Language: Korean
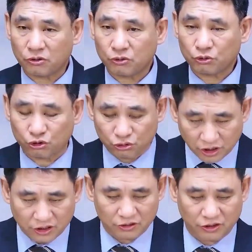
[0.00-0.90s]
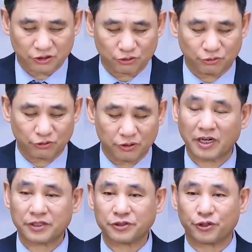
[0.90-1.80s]
죽게 될 것이고 이
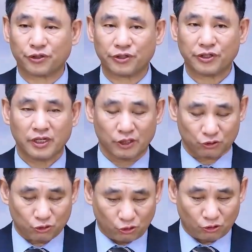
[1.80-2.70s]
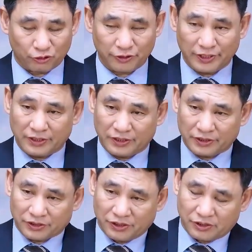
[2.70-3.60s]
말이죠. 또
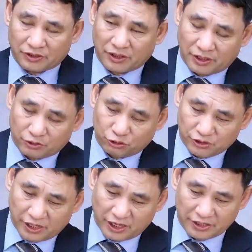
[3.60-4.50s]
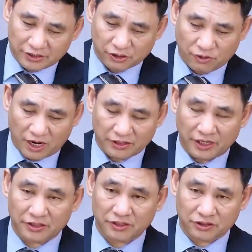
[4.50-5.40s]
이렇게 준행하여서
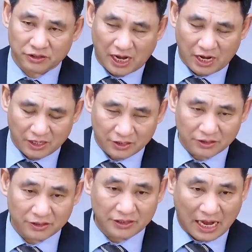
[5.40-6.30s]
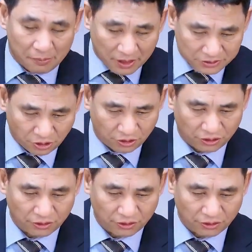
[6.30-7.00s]
광야에서 살아남아서